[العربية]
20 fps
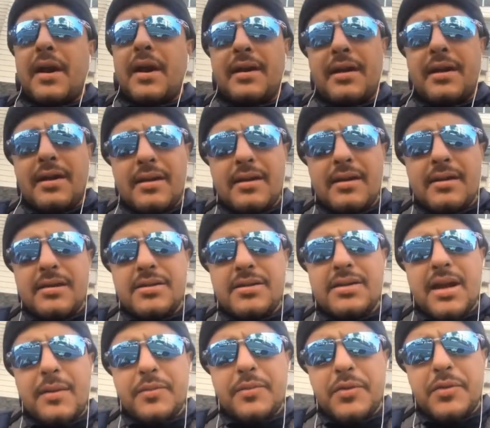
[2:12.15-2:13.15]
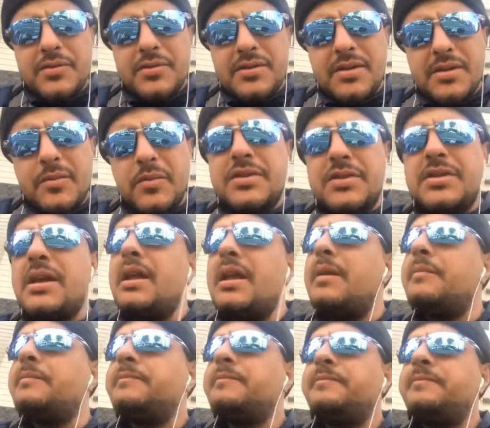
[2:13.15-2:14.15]
معناها شعب تونسي
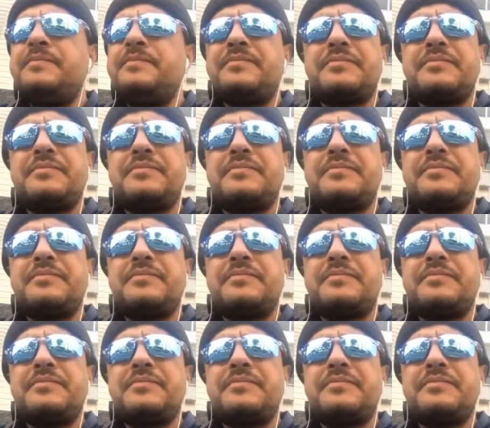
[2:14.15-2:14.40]
مسالم